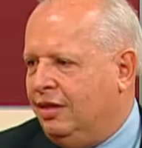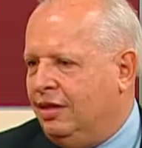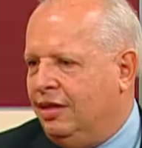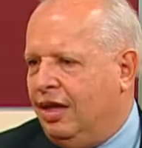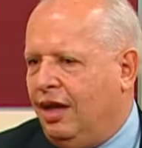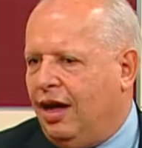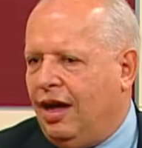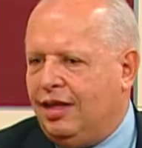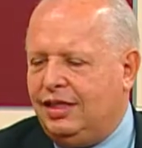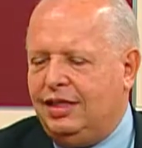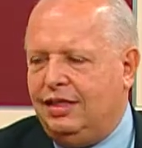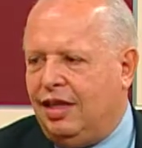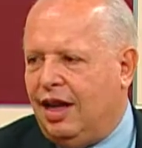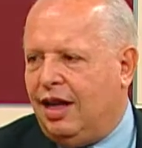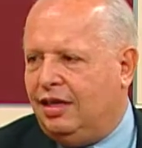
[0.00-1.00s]
Né? Há
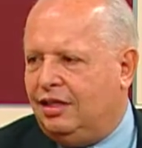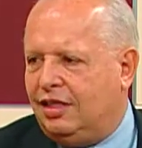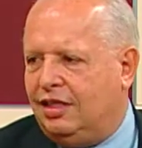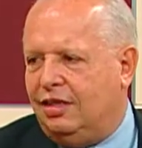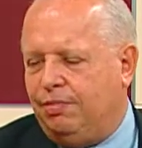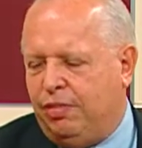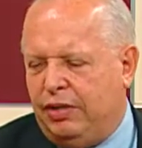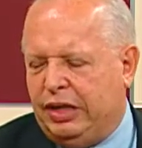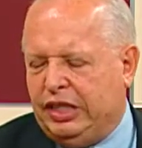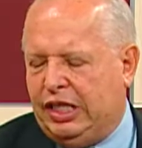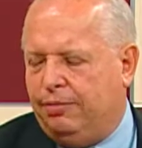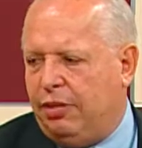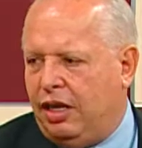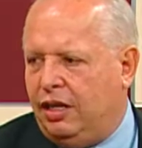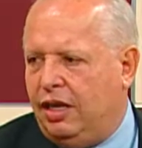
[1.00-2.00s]
cidades que
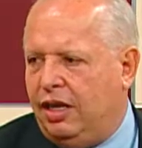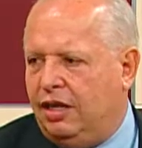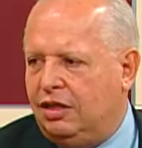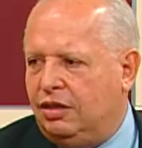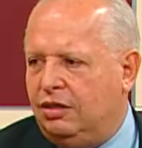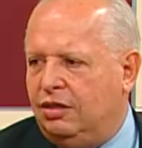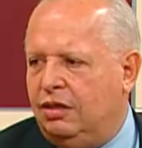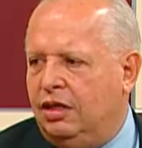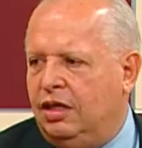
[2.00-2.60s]
se planejam